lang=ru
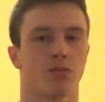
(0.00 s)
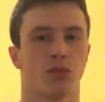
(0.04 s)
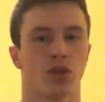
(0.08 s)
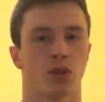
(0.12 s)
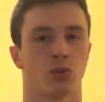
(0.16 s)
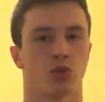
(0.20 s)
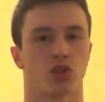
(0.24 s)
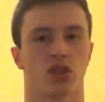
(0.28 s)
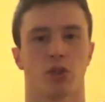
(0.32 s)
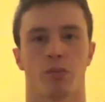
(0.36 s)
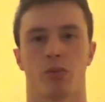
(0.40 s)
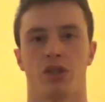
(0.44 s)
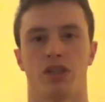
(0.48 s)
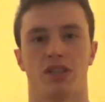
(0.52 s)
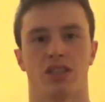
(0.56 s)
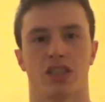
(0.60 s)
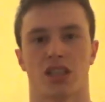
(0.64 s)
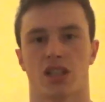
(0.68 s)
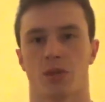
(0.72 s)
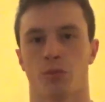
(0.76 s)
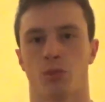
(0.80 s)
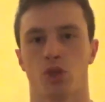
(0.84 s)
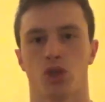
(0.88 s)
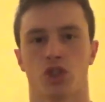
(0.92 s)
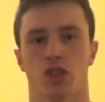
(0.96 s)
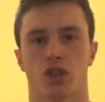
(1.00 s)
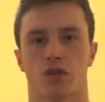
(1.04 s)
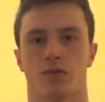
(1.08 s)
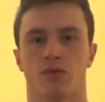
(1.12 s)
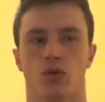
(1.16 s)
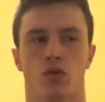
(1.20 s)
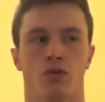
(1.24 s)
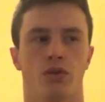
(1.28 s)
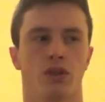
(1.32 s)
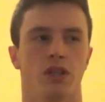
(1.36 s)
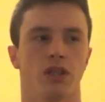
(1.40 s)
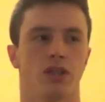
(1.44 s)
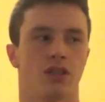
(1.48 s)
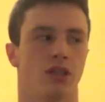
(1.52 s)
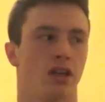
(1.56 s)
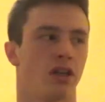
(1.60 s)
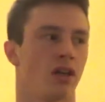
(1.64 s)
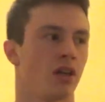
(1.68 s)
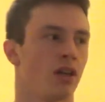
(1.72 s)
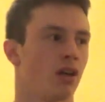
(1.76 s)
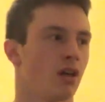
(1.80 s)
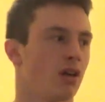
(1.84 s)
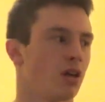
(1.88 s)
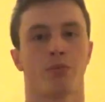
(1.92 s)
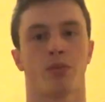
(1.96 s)
потому что 50 обычных вы увидите
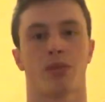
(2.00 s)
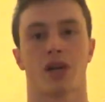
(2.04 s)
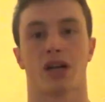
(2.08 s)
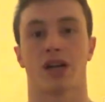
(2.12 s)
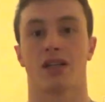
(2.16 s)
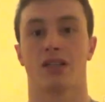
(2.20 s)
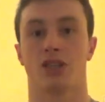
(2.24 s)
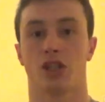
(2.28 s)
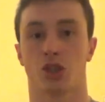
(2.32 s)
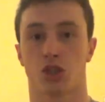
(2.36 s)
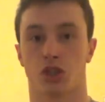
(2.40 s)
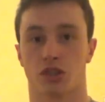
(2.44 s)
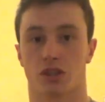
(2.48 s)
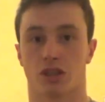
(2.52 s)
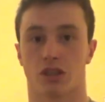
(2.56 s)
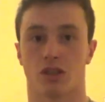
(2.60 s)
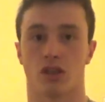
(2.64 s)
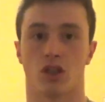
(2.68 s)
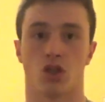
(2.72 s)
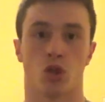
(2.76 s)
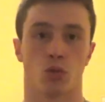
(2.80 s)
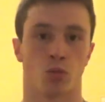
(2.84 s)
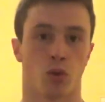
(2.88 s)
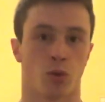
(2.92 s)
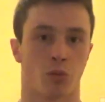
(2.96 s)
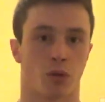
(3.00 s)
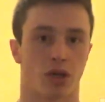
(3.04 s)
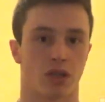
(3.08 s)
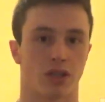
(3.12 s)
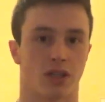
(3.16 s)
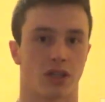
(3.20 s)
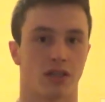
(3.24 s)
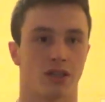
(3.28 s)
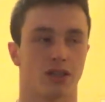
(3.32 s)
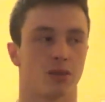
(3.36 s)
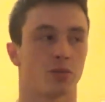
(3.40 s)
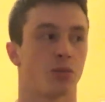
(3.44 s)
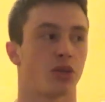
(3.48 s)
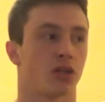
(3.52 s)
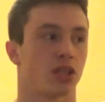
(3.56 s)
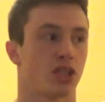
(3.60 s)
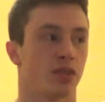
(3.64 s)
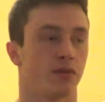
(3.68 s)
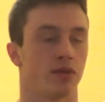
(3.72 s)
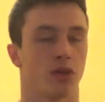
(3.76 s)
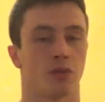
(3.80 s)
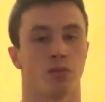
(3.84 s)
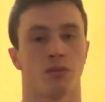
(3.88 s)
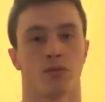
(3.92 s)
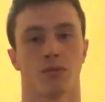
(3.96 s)
практически на любом канале
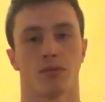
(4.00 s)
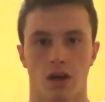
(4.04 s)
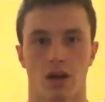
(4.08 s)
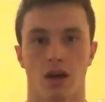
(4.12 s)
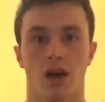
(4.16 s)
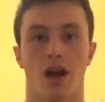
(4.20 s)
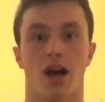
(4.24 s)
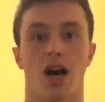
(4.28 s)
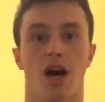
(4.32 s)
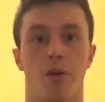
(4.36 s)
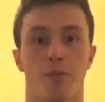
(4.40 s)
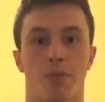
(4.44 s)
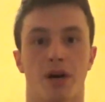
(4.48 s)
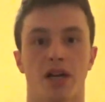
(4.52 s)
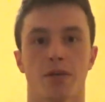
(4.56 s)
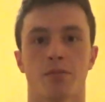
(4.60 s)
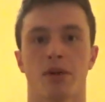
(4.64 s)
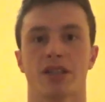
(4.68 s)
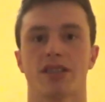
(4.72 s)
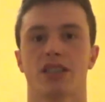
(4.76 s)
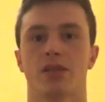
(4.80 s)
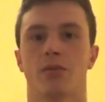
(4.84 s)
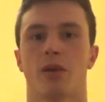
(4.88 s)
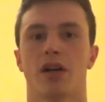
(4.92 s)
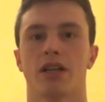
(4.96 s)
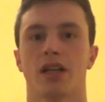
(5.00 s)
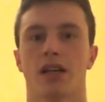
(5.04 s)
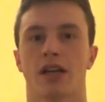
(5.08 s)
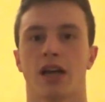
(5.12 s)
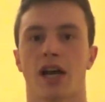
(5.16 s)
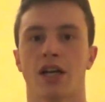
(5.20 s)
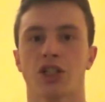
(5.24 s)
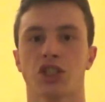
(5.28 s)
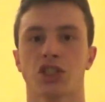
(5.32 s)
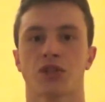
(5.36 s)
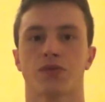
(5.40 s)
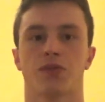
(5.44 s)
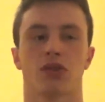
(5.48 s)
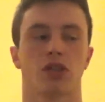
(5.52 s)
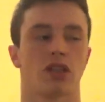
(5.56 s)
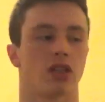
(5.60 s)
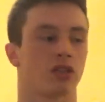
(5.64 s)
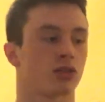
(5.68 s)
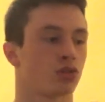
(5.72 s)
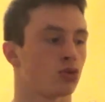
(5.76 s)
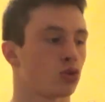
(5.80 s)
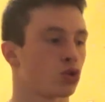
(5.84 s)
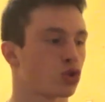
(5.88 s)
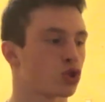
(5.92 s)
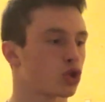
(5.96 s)
спортивном. Опять максимально качественных,
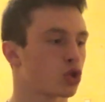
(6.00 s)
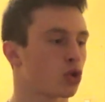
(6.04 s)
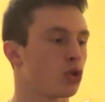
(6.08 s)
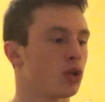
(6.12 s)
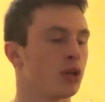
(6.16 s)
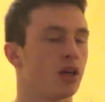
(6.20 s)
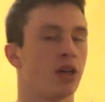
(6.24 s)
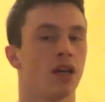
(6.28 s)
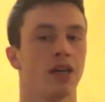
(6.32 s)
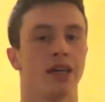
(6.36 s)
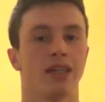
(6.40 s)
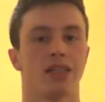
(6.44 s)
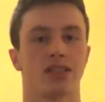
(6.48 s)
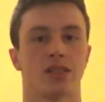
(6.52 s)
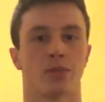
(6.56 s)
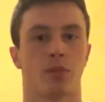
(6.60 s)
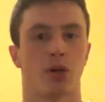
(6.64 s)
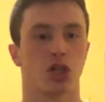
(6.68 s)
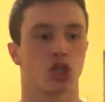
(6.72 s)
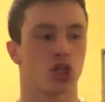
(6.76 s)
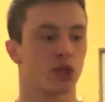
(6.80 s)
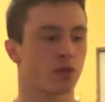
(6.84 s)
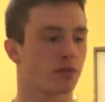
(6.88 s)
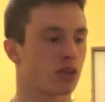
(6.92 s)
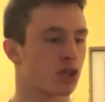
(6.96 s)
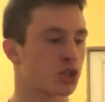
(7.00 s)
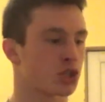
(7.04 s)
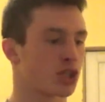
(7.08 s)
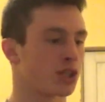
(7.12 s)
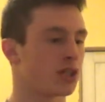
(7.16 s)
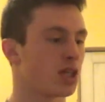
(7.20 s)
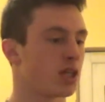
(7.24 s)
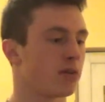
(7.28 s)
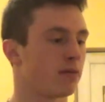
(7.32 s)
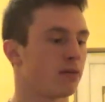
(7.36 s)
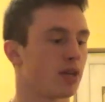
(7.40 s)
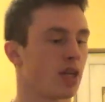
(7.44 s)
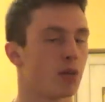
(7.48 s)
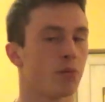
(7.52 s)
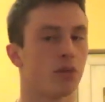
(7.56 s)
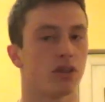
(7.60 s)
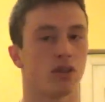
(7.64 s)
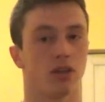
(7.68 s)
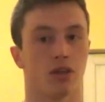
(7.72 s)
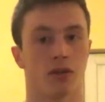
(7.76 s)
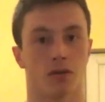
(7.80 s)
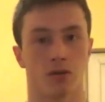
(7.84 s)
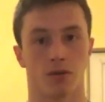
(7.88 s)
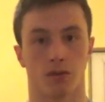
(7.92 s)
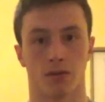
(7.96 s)
с душой, с большим вложением
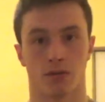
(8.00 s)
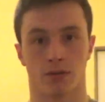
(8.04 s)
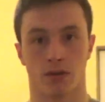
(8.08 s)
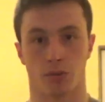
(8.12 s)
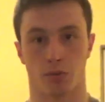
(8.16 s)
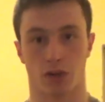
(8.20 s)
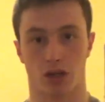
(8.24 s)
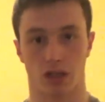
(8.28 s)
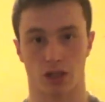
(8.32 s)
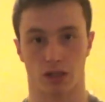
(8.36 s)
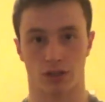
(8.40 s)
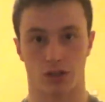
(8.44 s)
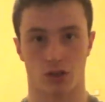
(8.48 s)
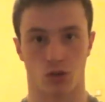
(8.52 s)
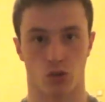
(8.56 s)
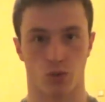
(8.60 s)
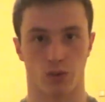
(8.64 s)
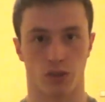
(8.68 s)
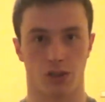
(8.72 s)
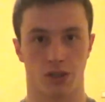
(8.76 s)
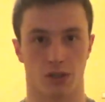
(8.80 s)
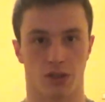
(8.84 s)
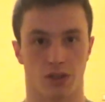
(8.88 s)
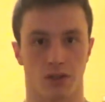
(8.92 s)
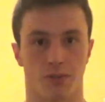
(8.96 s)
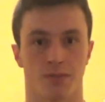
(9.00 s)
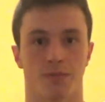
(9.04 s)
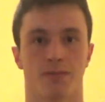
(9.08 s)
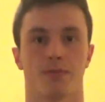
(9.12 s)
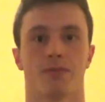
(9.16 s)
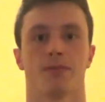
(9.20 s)
времени вы мало где увидите.